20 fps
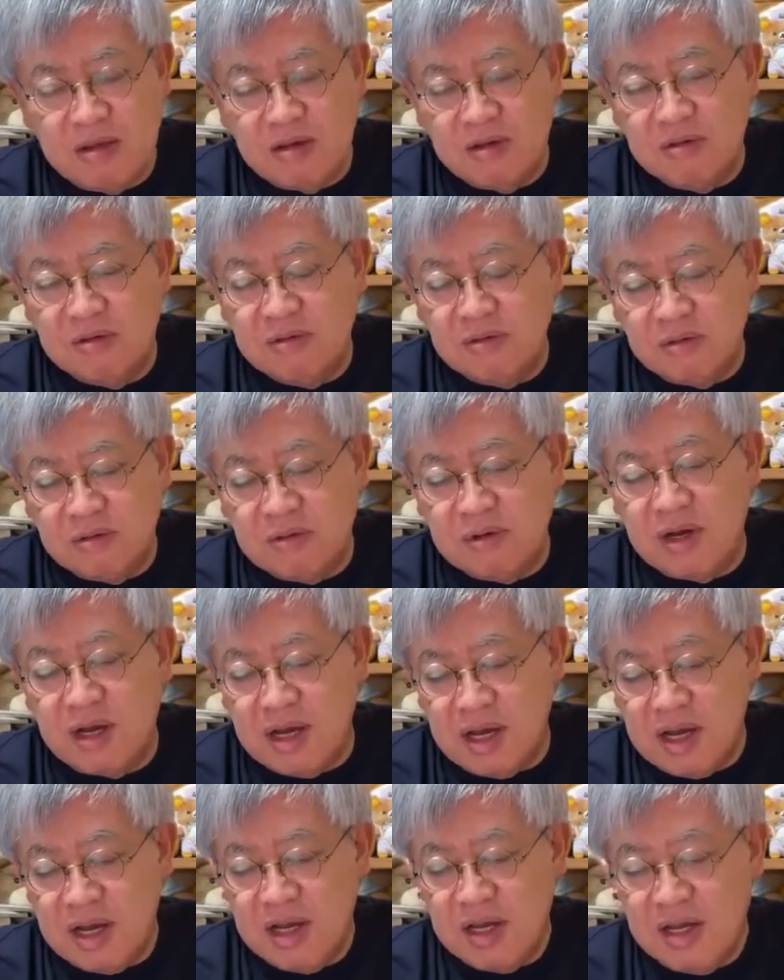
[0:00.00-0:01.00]
いうこと
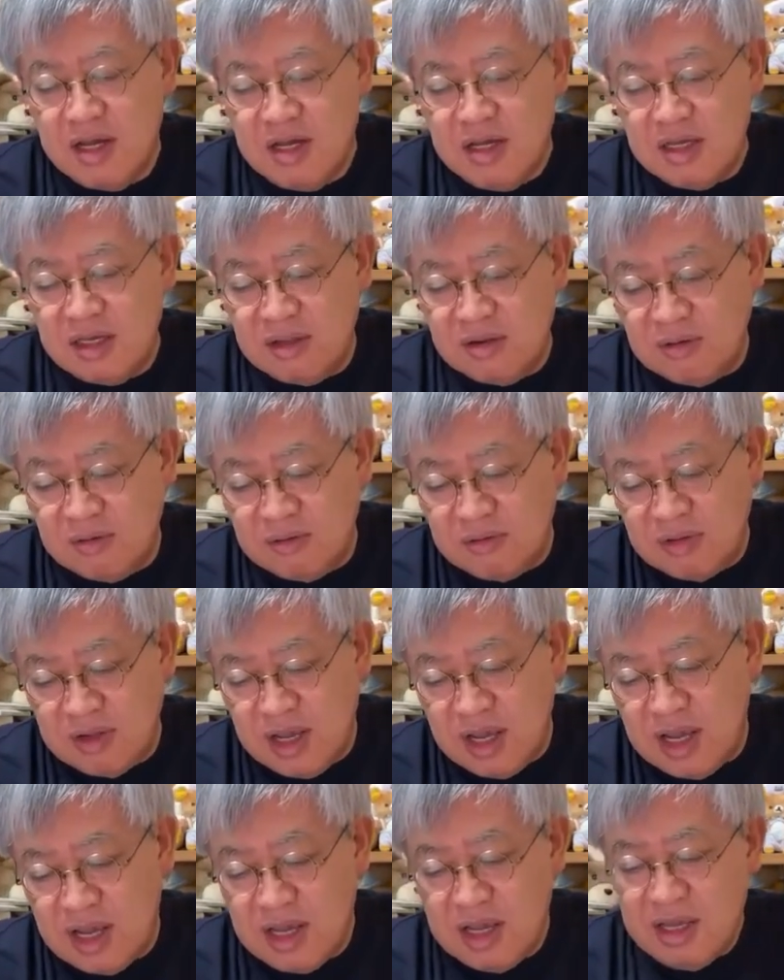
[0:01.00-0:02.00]
が、いろん
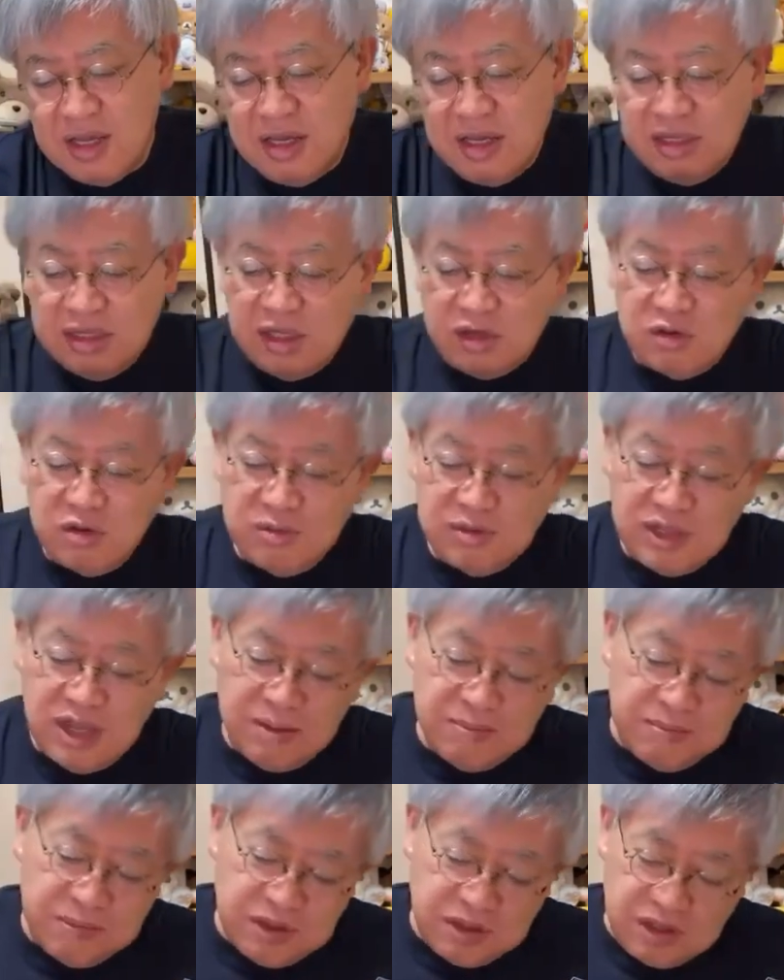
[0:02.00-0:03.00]
な例えば
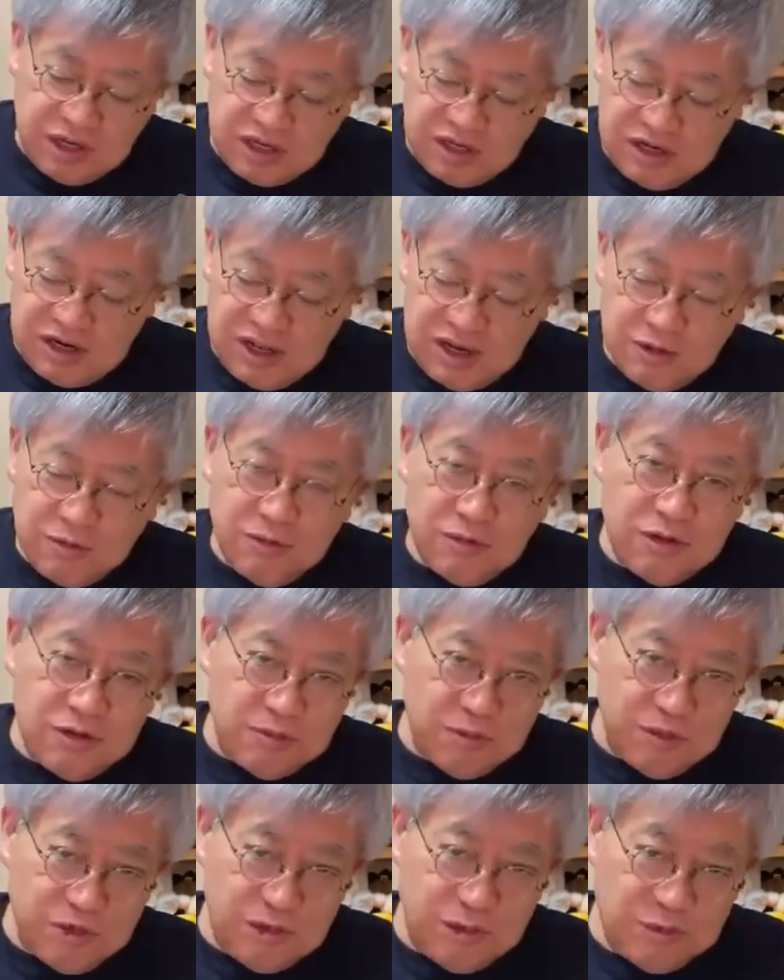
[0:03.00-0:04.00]
断片的なね、こうい
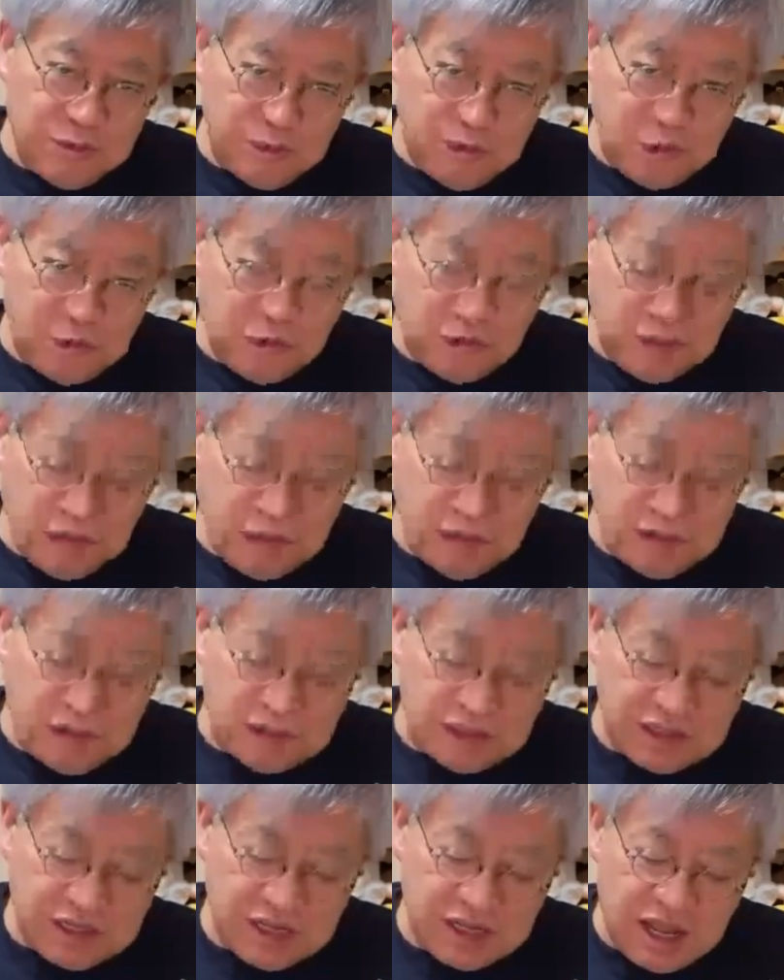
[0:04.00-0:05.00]
うものにも載ってるで
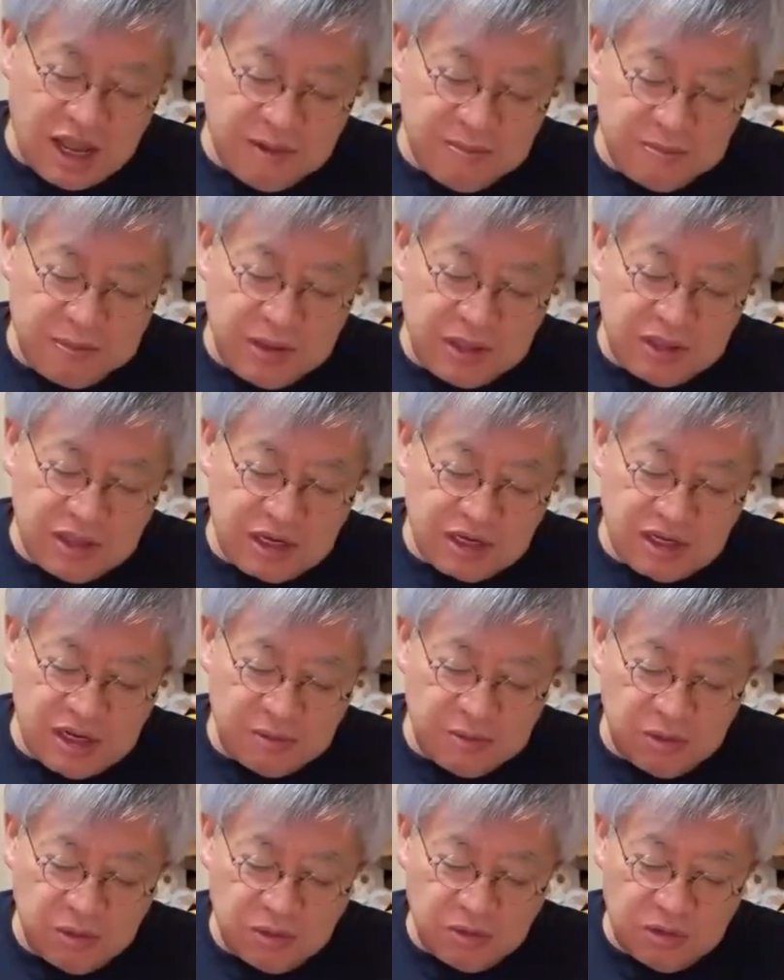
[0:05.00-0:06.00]
すね、断片的な
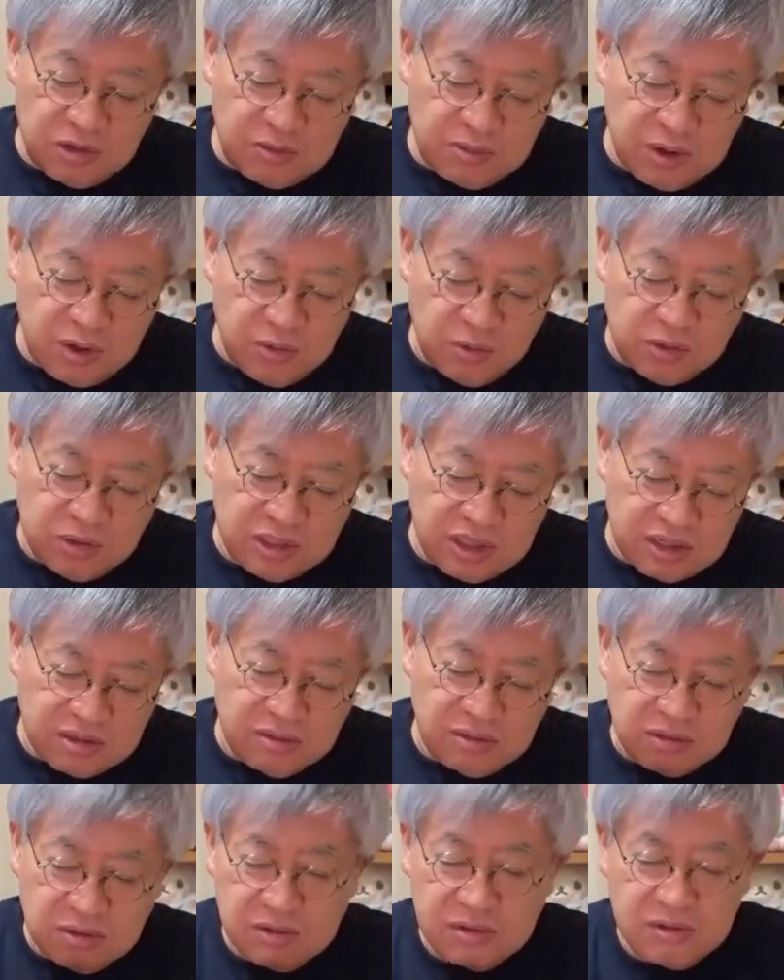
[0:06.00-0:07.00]
ものと今起きてる
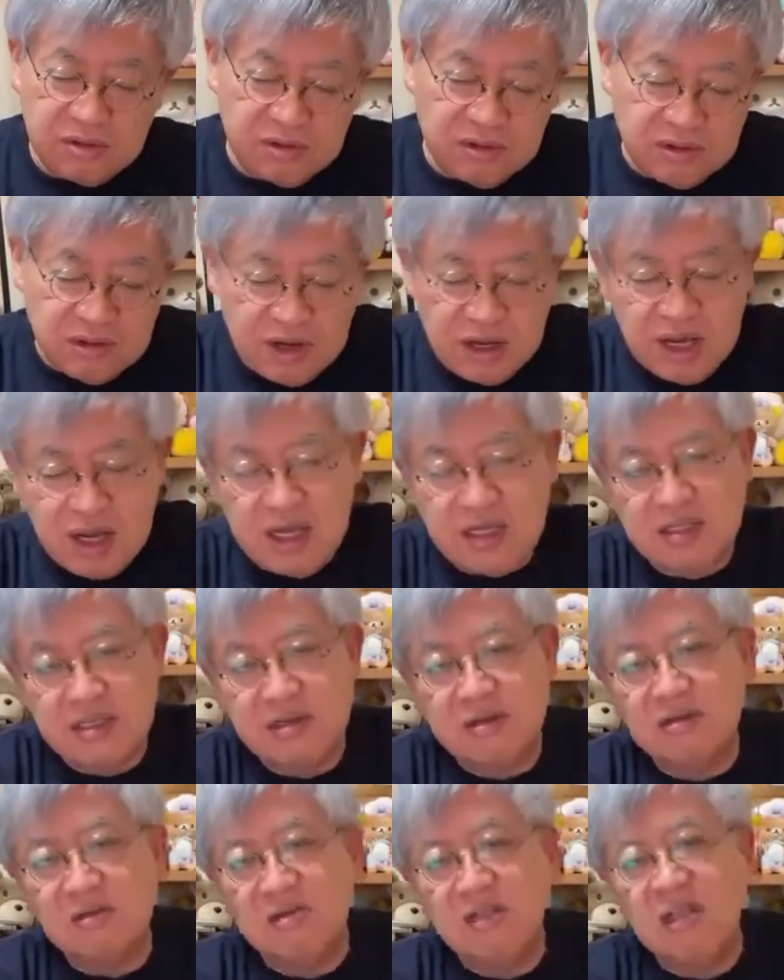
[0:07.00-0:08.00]
ことと合わせ
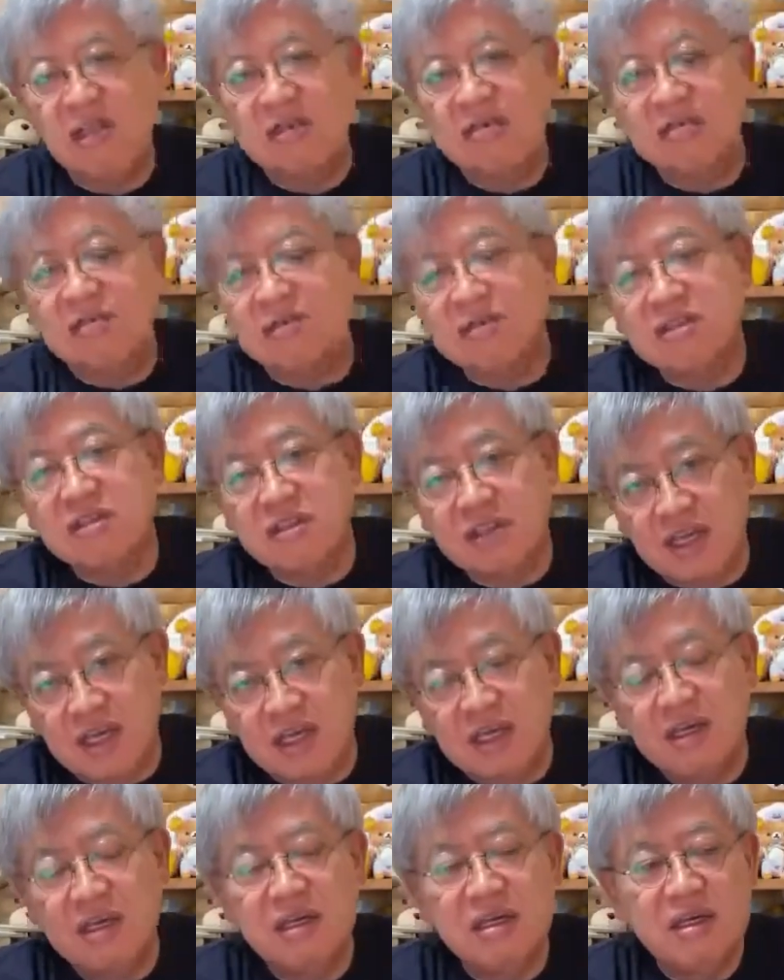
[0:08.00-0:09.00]
ると出てくるんですね。